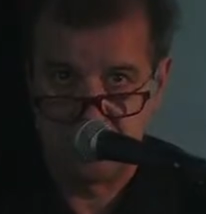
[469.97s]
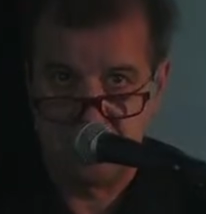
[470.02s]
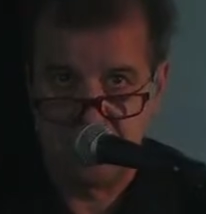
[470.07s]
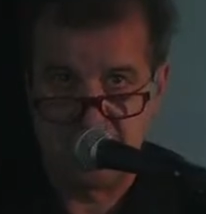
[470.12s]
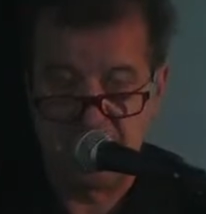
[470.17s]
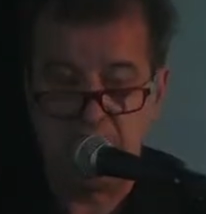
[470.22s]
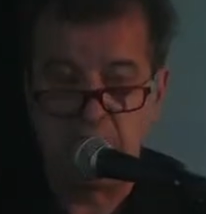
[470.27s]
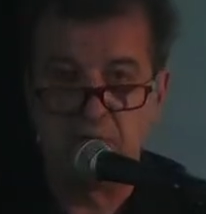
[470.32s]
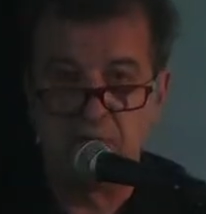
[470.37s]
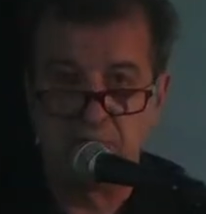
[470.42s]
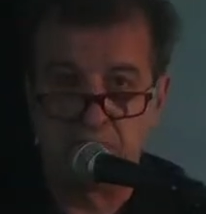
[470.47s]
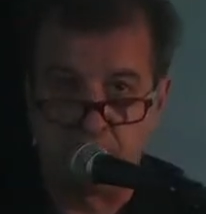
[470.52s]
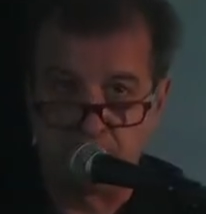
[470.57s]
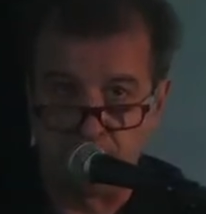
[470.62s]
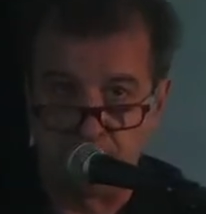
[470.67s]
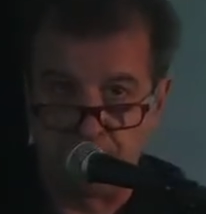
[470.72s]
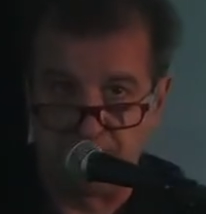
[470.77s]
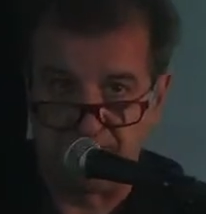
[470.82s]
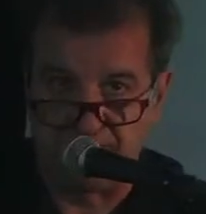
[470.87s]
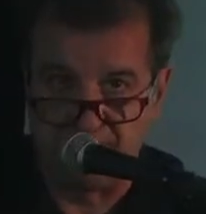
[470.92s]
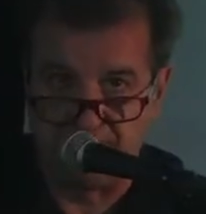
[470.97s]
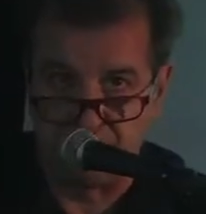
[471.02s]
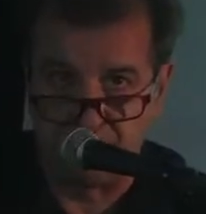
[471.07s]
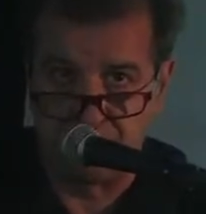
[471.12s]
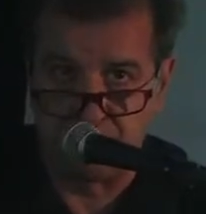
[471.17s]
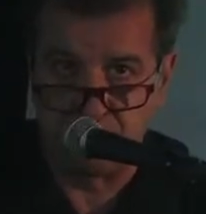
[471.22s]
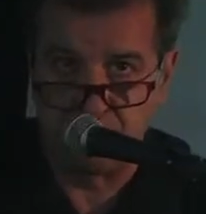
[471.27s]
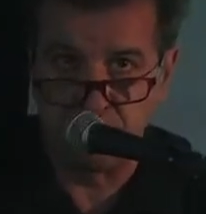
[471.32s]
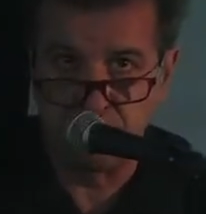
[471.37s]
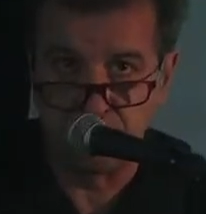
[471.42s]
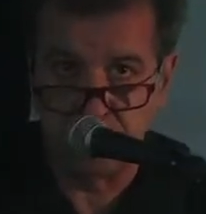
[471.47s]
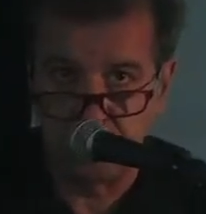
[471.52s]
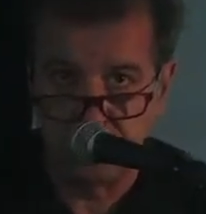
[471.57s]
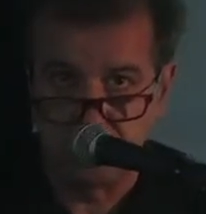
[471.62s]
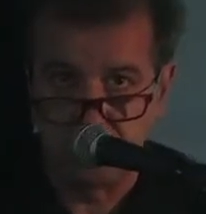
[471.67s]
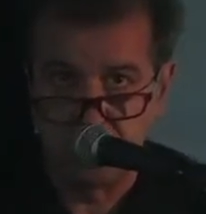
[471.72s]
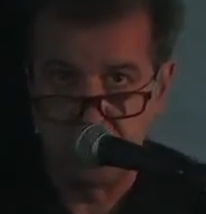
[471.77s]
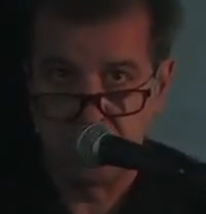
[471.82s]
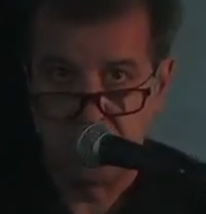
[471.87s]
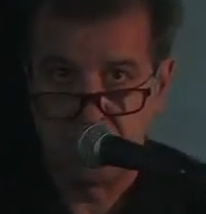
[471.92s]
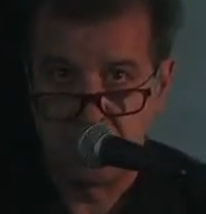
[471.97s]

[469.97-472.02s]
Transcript: in grado di produrre valore d'uso.